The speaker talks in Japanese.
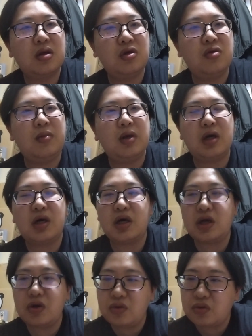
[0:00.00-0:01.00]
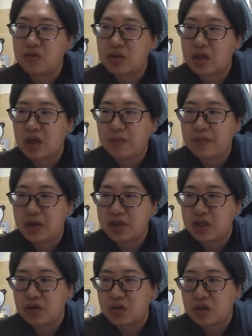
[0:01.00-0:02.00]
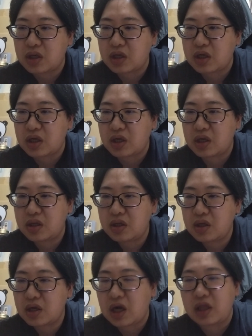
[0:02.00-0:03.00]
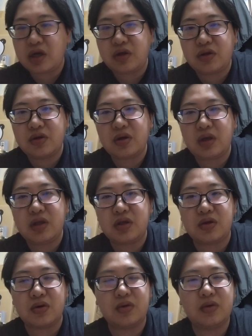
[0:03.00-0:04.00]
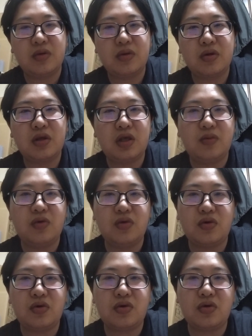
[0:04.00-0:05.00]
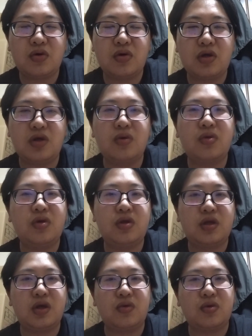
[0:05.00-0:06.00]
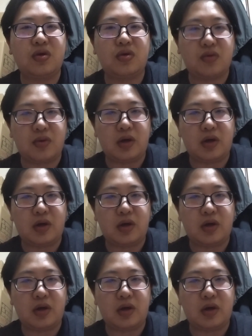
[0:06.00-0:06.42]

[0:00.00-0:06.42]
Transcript: 夢が叶う人って何パーセントだったかなかなり少ないんですよ。希望する仕事に就けるっていう人